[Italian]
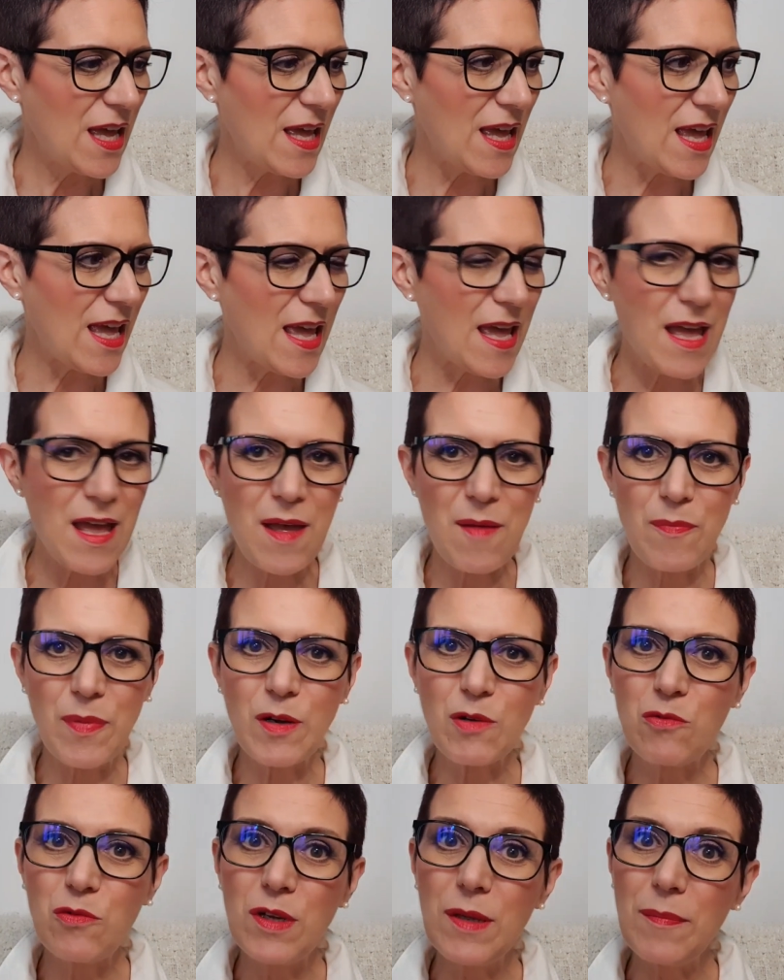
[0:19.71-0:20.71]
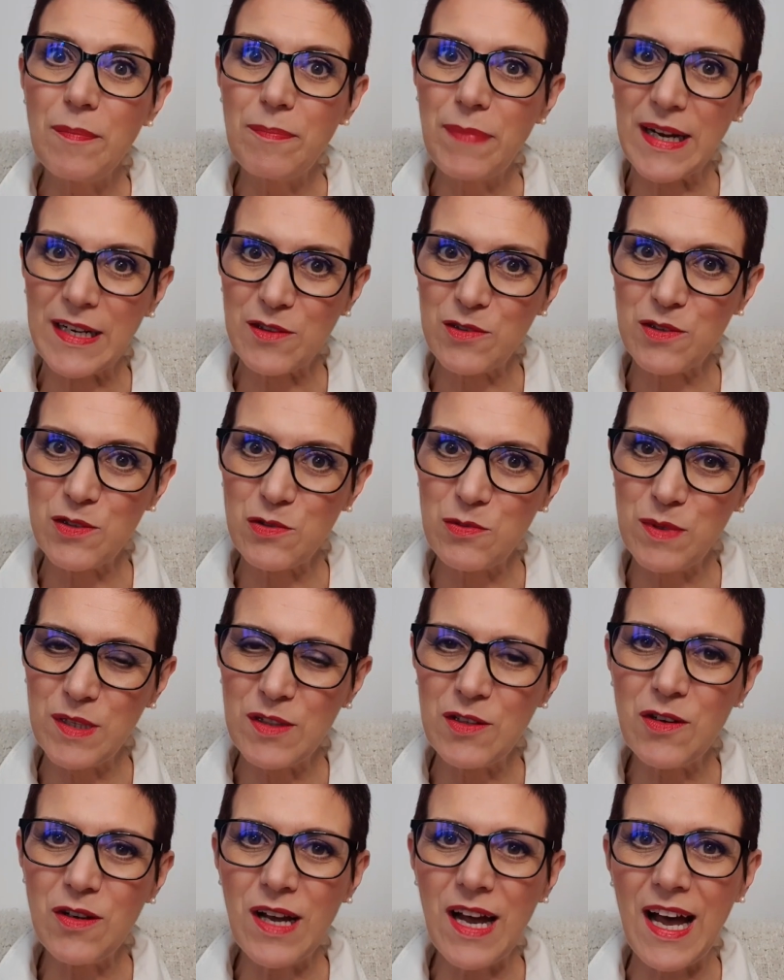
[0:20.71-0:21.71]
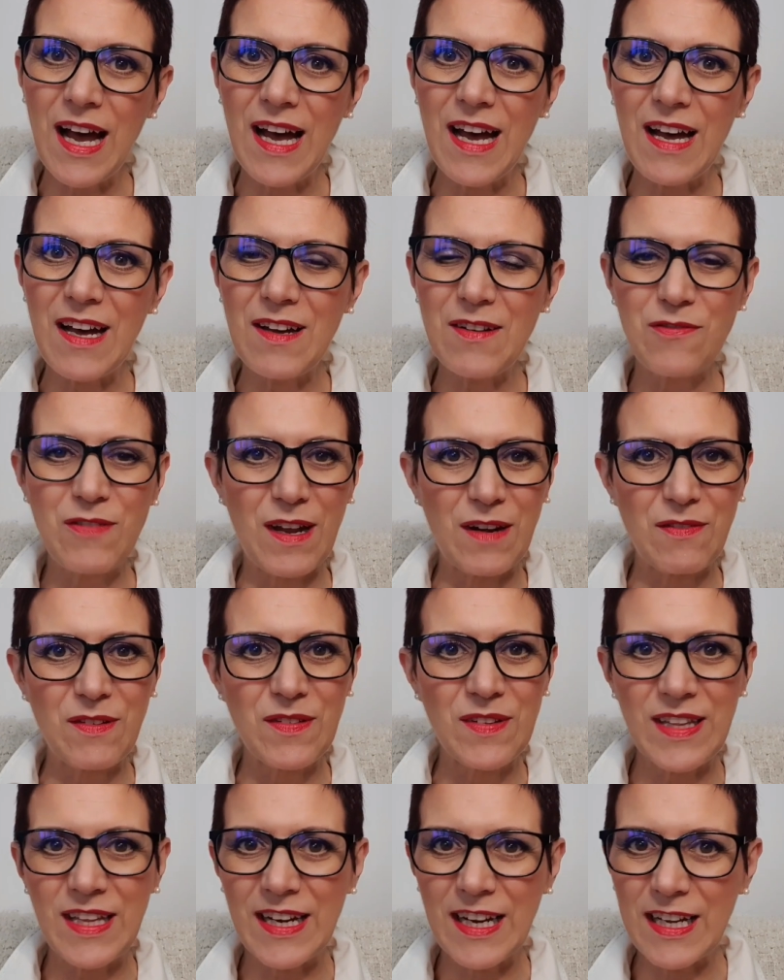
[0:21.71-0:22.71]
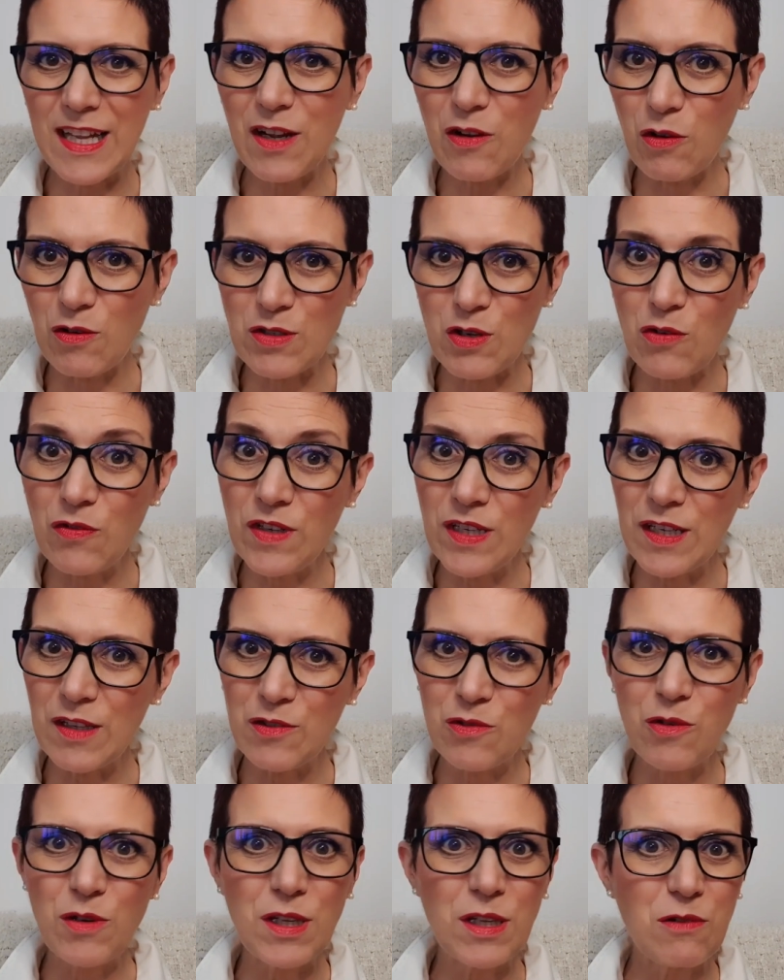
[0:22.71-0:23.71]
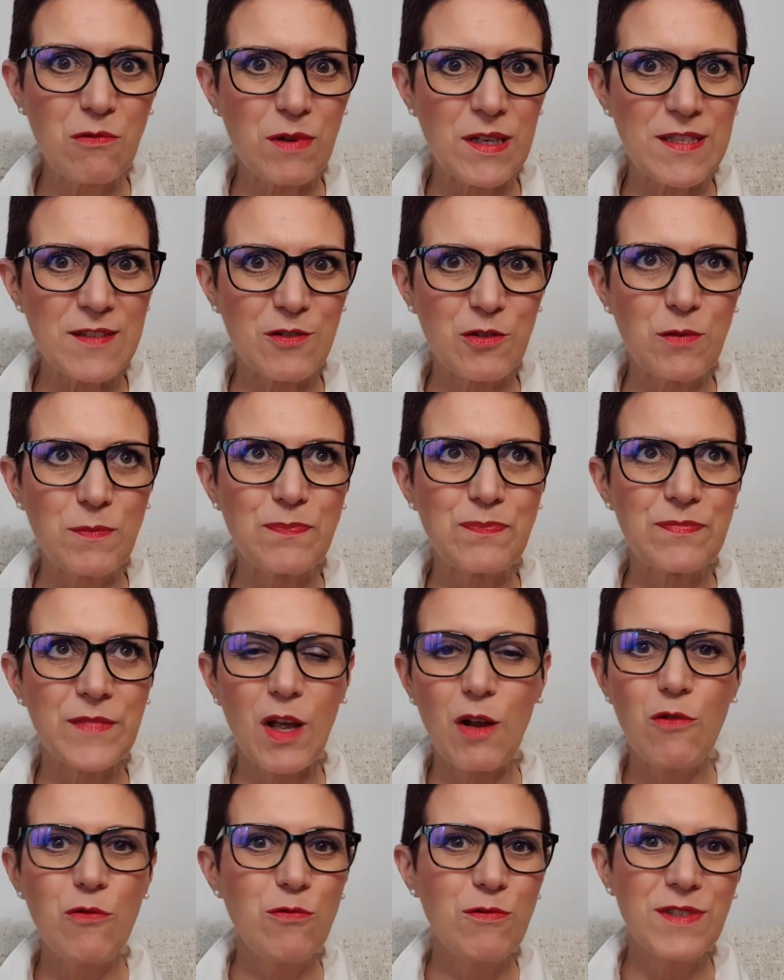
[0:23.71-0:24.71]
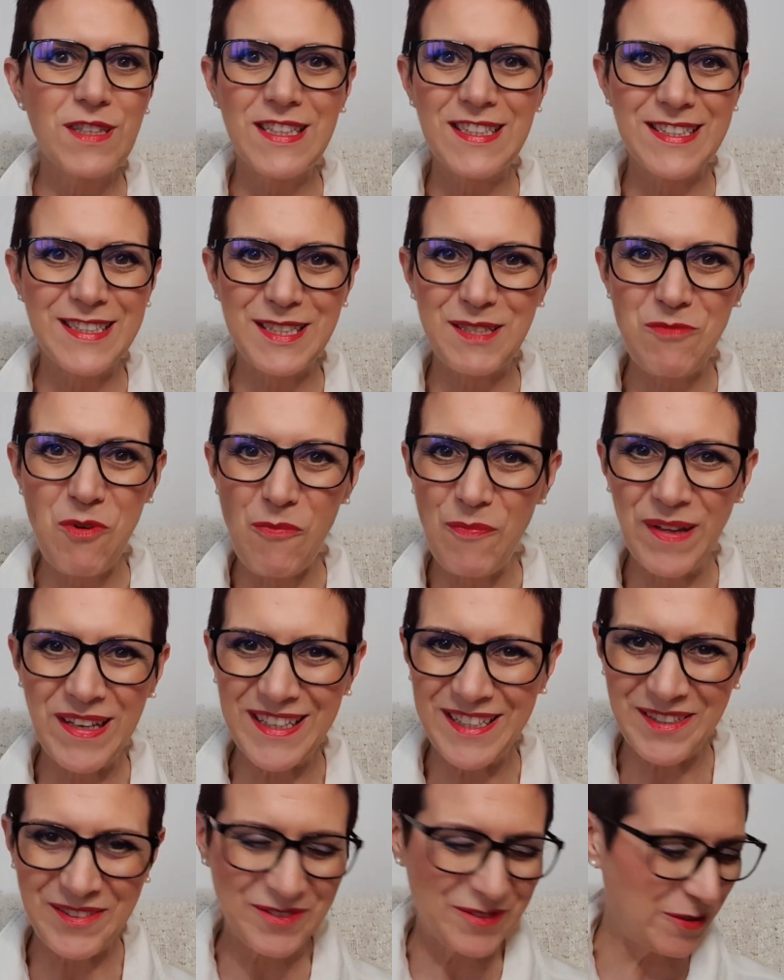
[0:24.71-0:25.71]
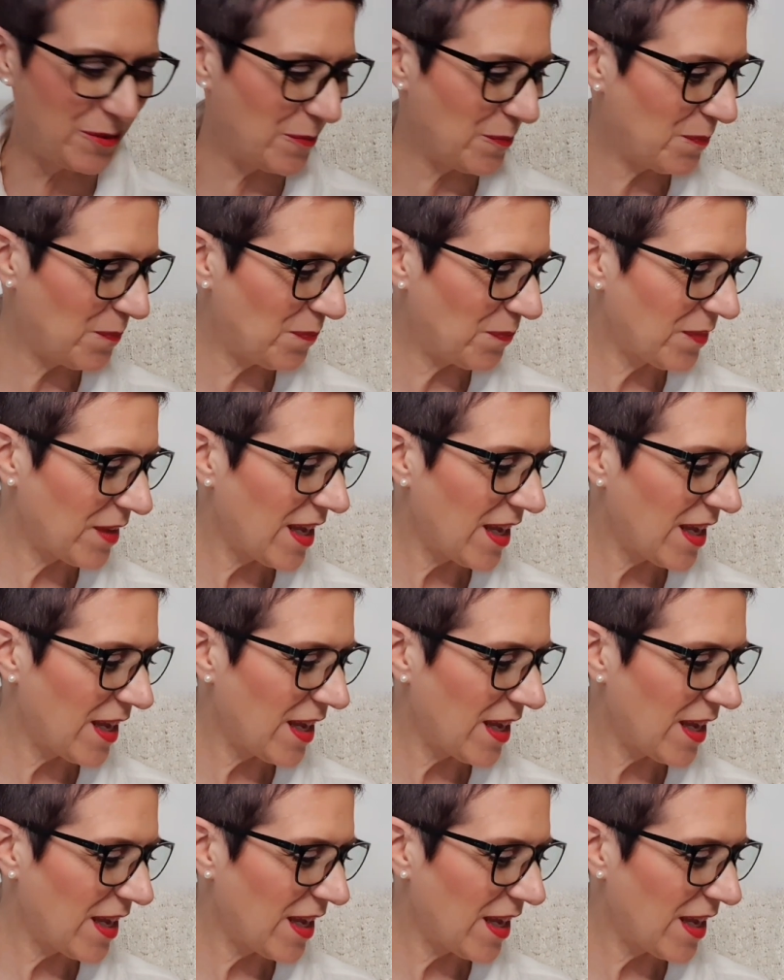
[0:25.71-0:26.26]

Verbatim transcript: Eh, per cui parto subito a farvi vedere che cosa ho finito in questo lunghissimo periodo.